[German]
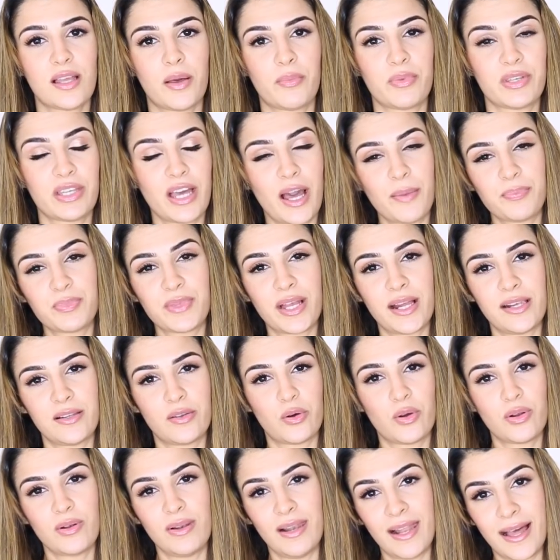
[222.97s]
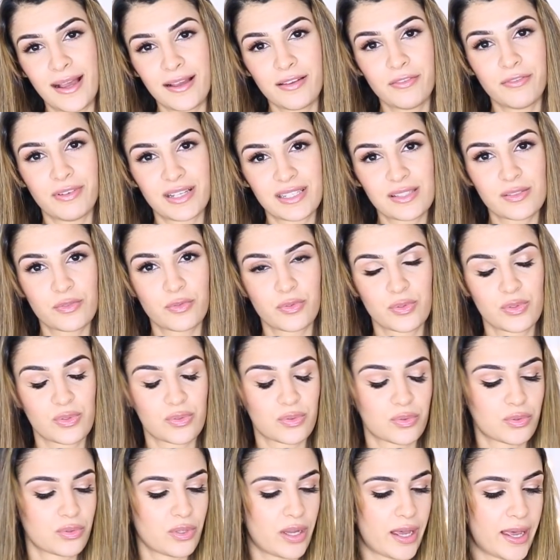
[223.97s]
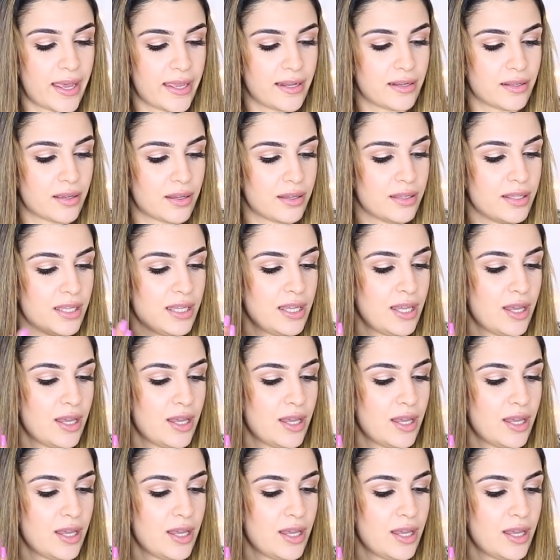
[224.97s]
aber ihr habt halt auch lange was von so einer